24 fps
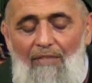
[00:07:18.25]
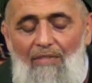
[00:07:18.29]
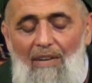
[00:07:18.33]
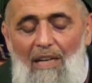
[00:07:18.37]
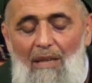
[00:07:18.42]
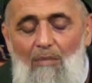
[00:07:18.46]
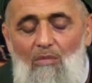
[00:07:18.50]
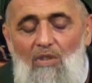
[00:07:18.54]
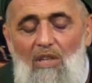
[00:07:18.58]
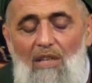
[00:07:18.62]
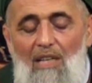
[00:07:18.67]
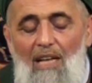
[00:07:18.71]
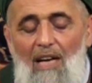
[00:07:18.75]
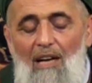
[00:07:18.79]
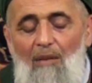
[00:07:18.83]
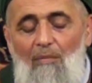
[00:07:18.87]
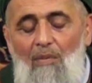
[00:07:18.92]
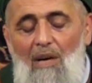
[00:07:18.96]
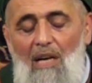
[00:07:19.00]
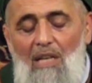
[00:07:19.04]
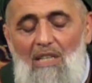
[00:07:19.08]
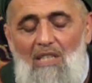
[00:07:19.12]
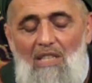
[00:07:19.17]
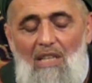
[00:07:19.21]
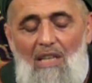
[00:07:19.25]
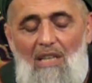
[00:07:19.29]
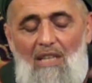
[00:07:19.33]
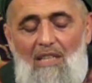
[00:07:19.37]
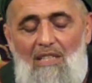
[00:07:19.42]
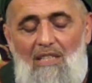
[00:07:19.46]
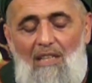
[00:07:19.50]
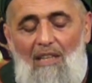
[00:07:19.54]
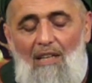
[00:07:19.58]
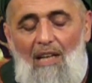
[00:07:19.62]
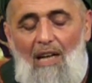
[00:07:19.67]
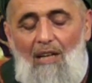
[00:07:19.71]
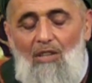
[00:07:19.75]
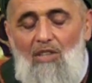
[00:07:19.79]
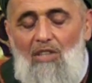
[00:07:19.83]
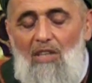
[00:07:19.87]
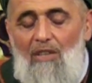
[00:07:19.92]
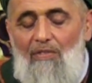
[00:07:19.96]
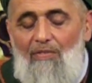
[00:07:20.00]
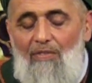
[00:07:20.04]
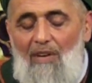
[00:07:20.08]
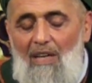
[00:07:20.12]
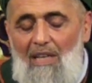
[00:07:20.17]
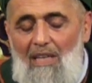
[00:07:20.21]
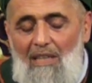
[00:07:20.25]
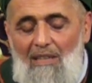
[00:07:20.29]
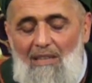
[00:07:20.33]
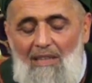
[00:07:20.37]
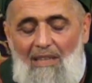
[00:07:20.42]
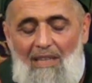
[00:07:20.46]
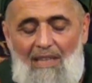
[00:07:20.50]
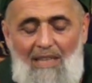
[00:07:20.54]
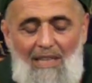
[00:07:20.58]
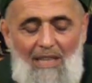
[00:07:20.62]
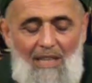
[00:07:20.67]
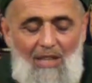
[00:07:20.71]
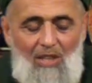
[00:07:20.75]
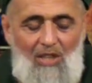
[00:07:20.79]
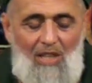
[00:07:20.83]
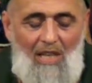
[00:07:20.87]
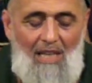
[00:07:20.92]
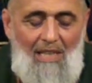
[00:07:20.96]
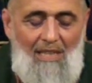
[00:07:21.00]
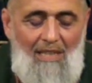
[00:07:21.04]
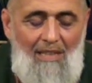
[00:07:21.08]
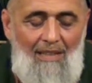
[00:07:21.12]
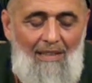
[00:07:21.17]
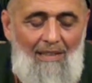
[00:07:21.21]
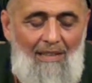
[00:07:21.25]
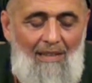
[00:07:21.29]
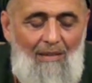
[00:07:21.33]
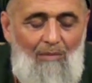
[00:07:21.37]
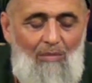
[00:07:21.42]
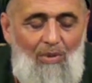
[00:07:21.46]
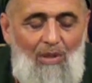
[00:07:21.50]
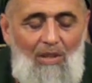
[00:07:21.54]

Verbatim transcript: efendim Cenab-ı Hak Celle Celal'ın kefaretine geçer.